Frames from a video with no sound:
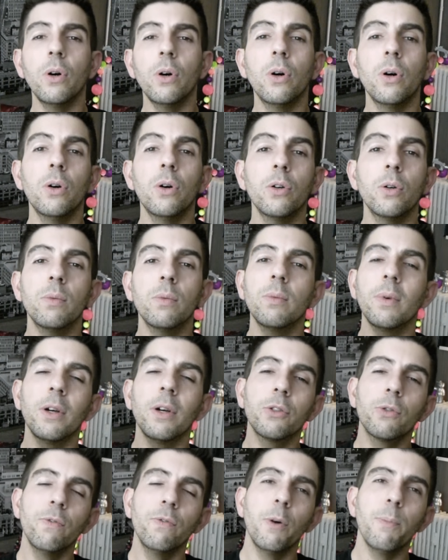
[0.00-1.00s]
Euh,
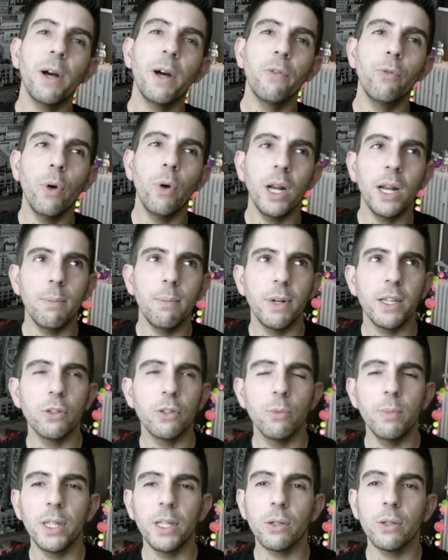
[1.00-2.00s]
souvent parfois à la place
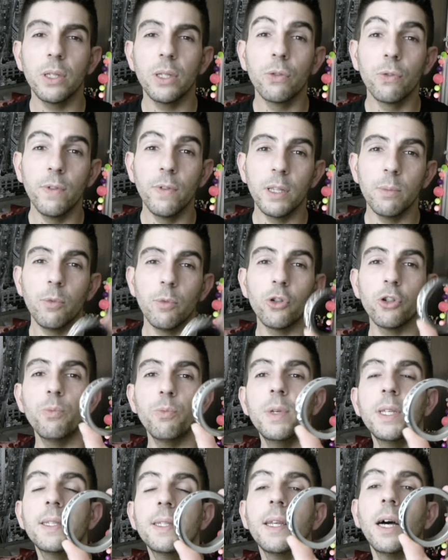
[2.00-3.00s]
de mettre des sous-vêtements, je
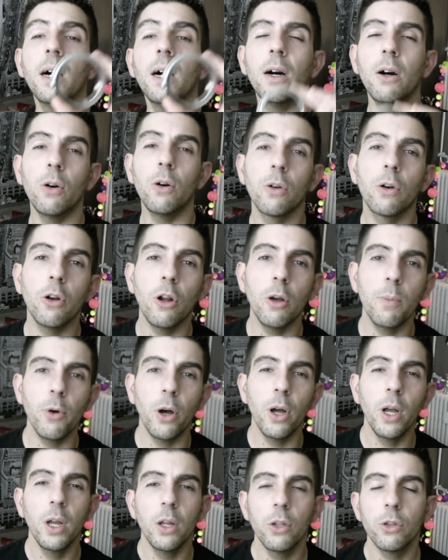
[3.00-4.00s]
mets ça en
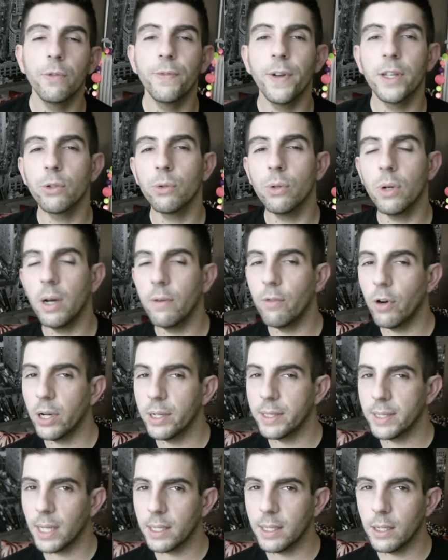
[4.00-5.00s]
club de façon à avoir
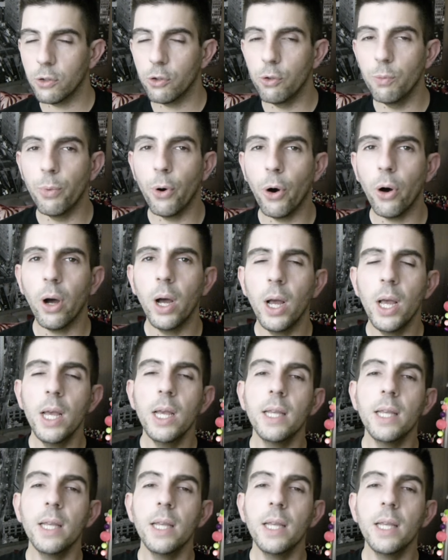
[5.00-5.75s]
un certain support.